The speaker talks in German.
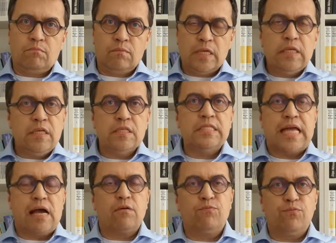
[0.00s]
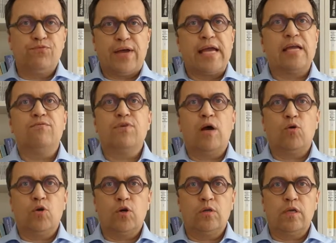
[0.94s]
In diesen Tagen feiern wir
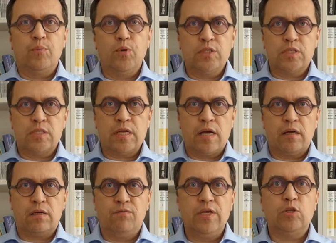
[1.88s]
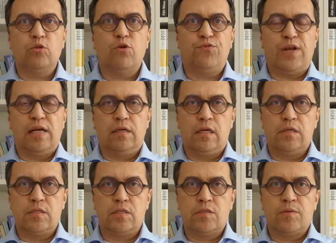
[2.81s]
auch Geburtstag Viktor
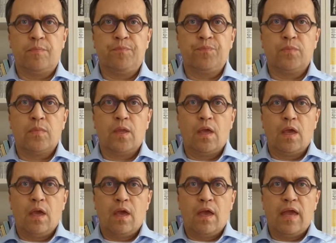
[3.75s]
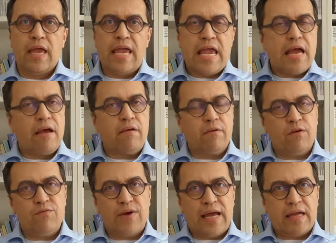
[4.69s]
Franklis. Er
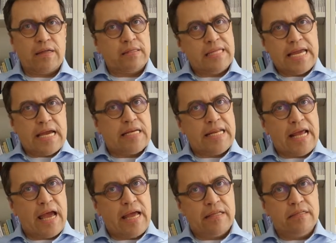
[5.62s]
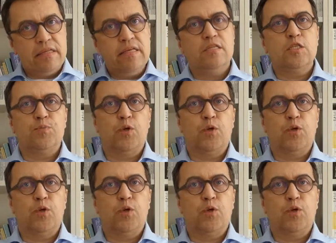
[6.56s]
war der, der an dieses